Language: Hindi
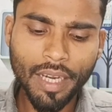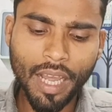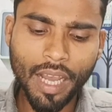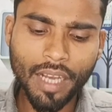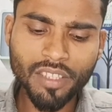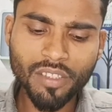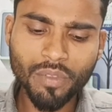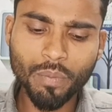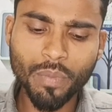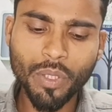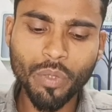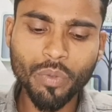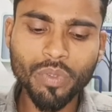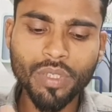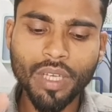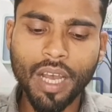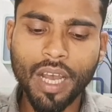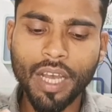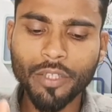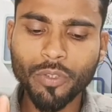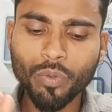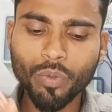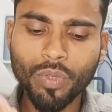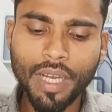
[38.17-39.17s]
लाख्स व्यूज़
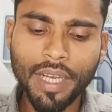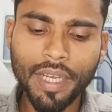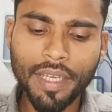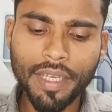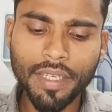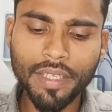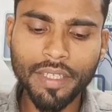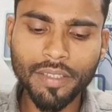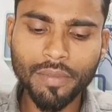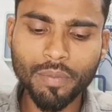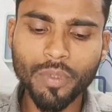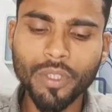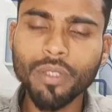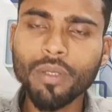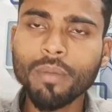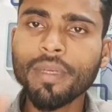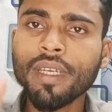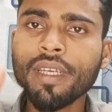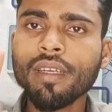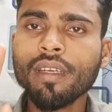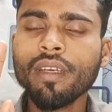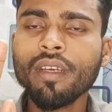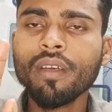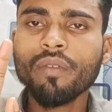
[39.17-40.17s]
आ चुका है इस वीडियो
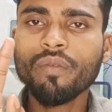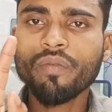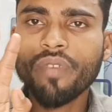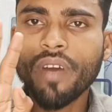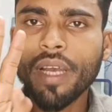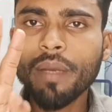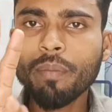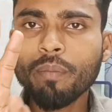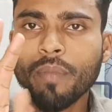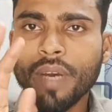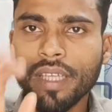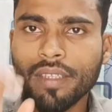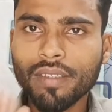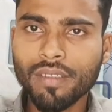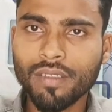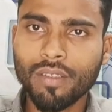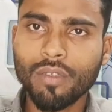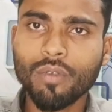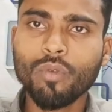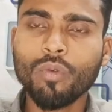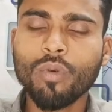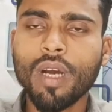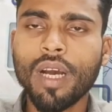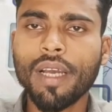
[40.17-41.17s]
में फाइव
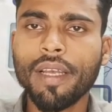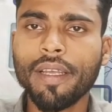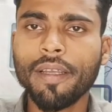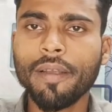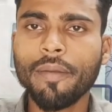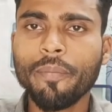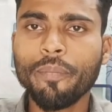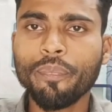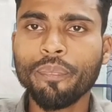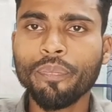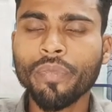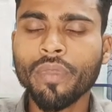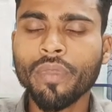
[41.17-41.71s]
मंथ्स हुआ है